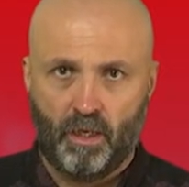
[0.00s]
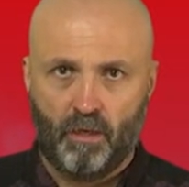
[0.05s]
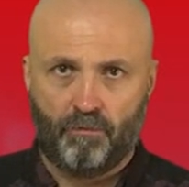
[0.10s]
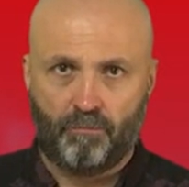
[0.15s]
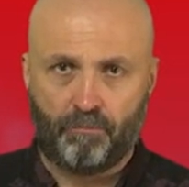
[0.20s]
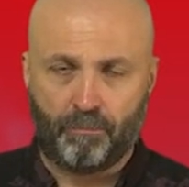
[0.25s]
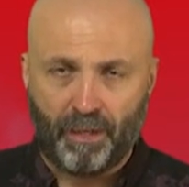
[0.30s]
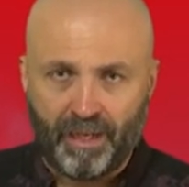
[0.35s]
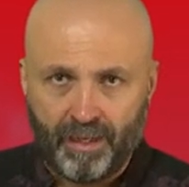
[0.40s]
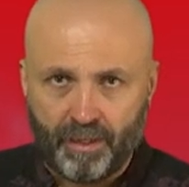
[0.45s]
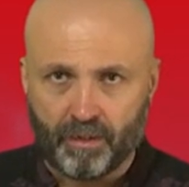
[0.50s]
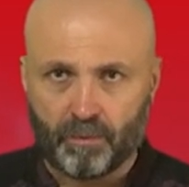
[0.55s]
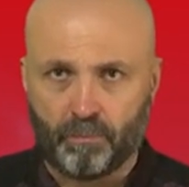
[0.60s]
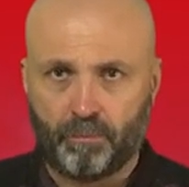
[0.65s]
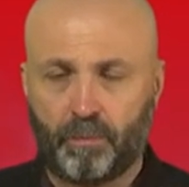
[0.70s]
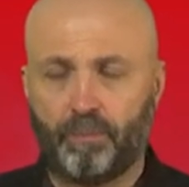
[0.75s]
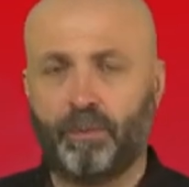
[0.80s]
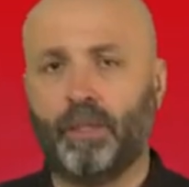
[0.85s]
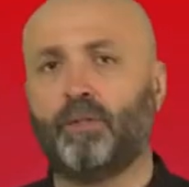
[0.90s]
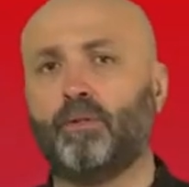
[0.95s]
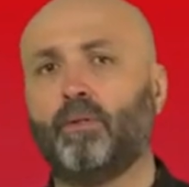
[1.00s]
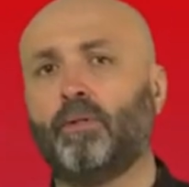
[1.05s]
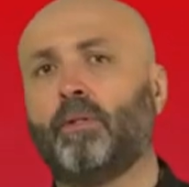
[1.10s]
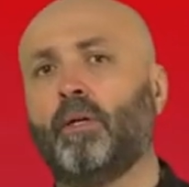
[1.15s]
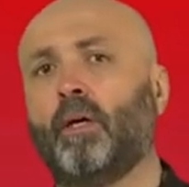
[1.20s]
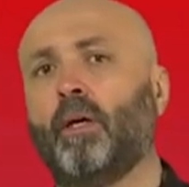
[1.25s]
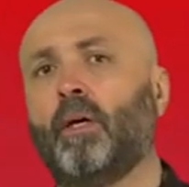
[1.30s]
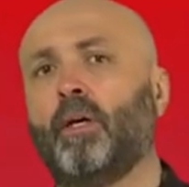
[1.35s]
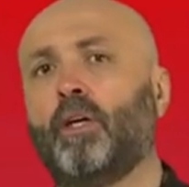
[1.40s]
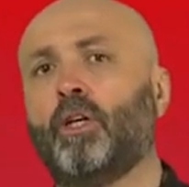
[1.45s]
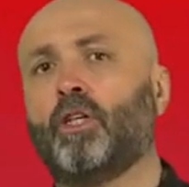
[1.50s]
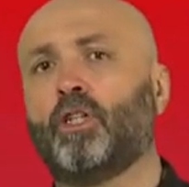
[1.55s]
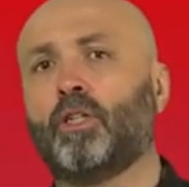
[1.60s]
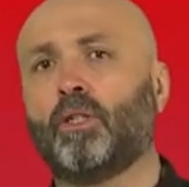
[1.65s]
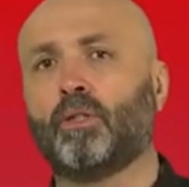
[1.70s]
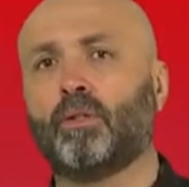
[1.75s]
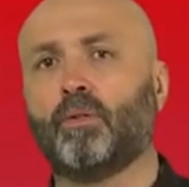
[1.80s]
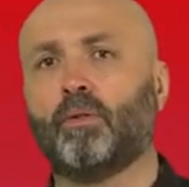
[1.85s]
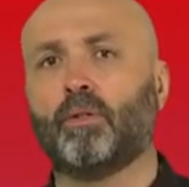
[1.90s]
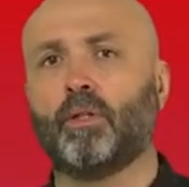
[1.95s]
В плен попадет
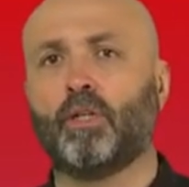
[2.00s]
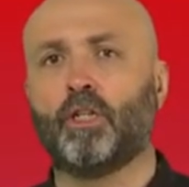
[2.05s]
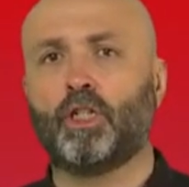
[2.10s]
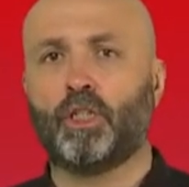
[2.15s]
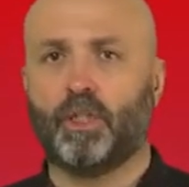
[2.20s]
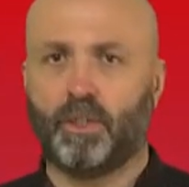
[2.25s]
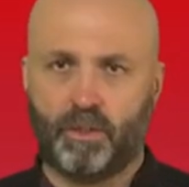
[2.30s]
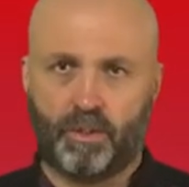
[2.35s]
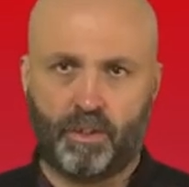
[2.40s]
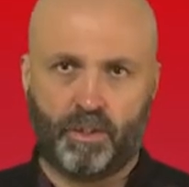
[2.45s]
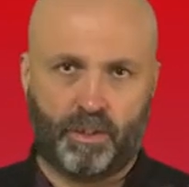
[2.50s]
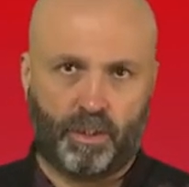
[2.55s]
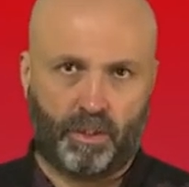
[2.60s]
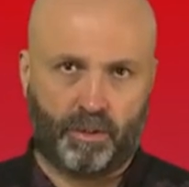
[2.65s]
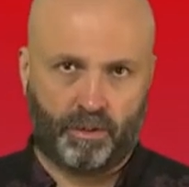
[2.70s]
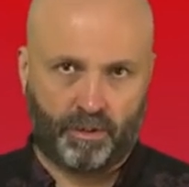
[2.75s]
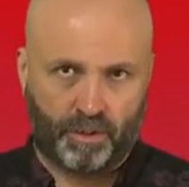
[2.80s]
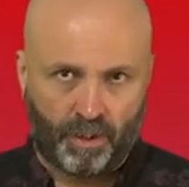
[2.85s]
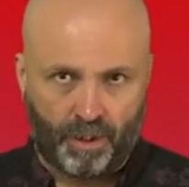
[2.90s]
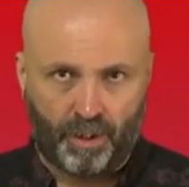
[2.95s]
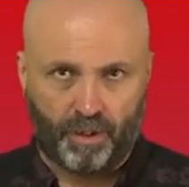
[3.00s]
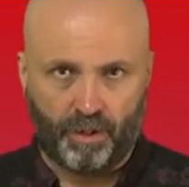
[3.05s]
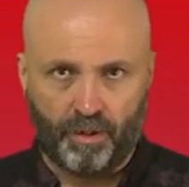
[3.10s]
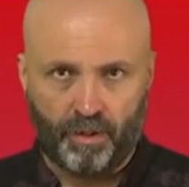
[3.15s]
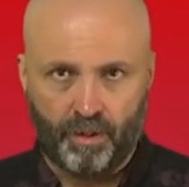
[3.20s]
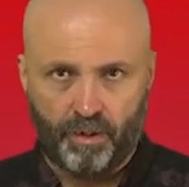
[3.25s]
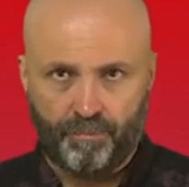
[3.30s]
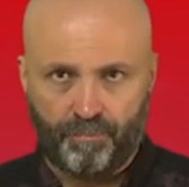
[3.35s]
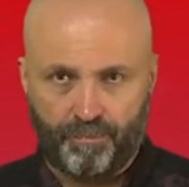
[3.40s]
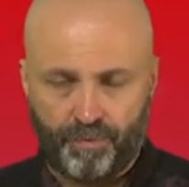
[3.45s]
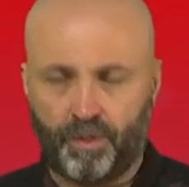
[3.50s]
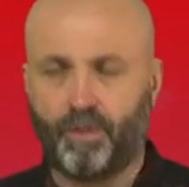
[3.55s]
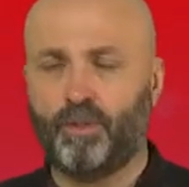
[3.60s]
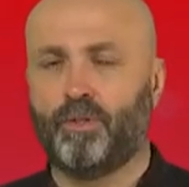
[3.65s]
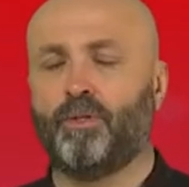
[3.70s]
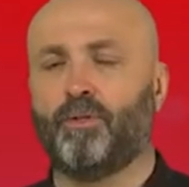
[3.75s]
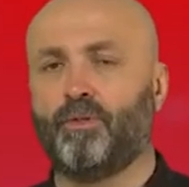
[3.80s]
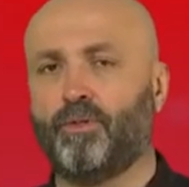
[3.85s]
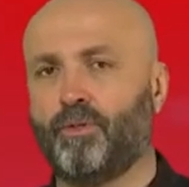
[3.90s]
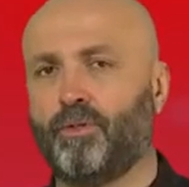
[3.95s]
663
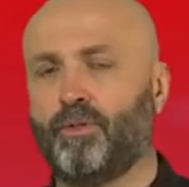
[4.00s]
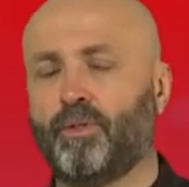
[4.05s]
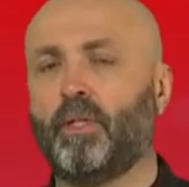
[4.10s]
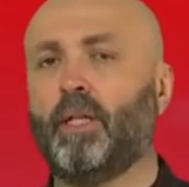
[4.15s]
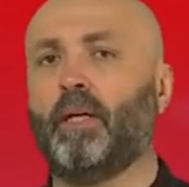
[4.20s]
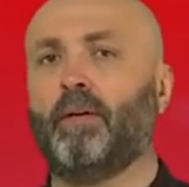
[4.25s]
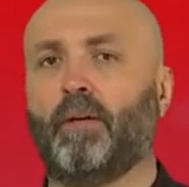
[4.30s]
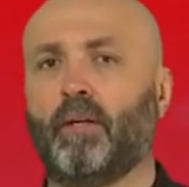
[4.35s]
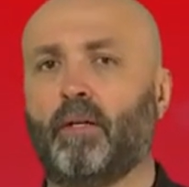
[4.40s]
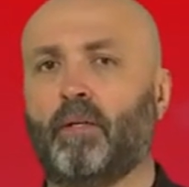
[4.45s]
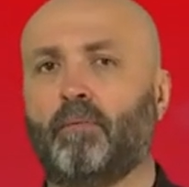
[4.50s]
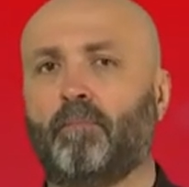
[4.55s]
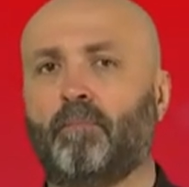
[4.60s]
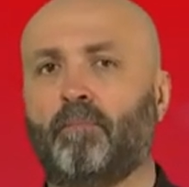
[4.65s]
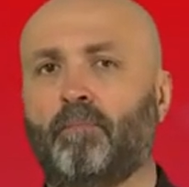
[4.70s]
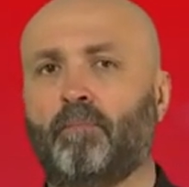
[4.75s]
тысячи человек.